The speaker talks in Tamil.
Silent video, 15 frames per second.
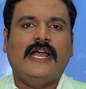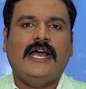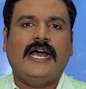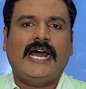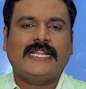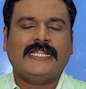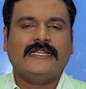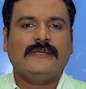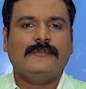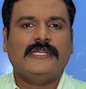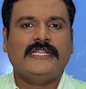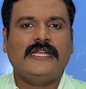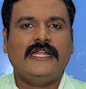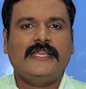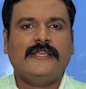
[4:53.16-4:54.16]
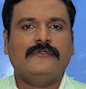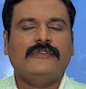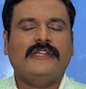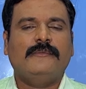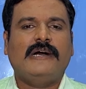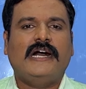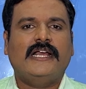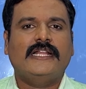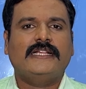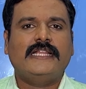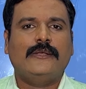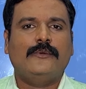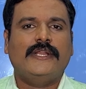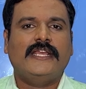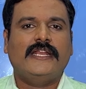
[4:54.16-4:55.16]
அதற்கு பதிலளிக்கும் விதமாக
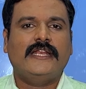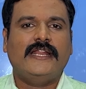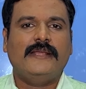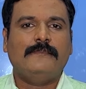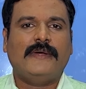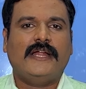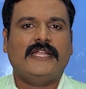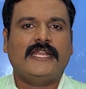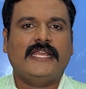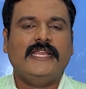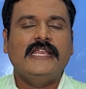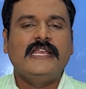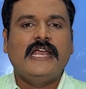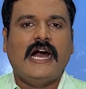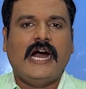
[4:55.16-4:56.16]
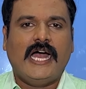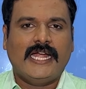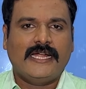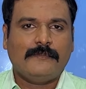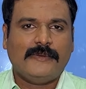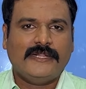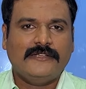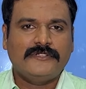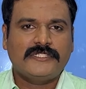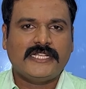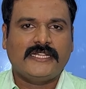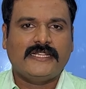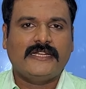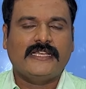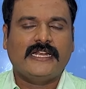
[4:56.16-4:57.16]
தன்னுடைய நிலைப்பாட்டை ஆழ பதிவு
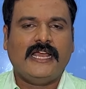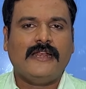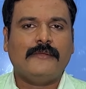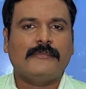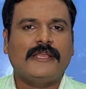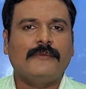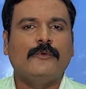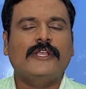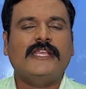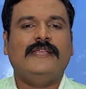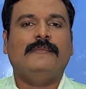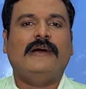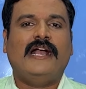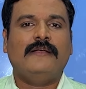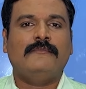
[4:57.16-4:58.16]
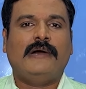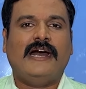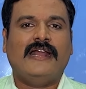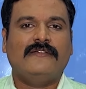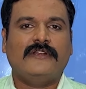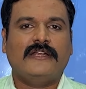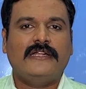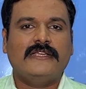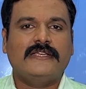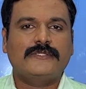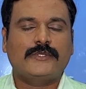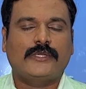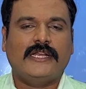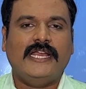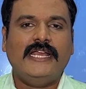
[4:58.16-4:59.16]
செய்திருக்கிறார் மிக முக்கியமாக மாணவர்களுக்கு
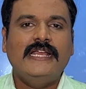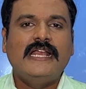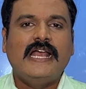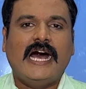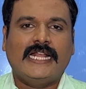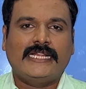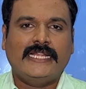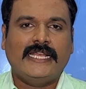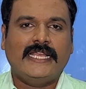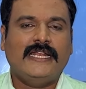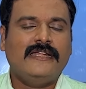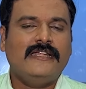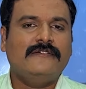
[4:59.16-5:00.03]
சொன்ன அந்த இரண்டு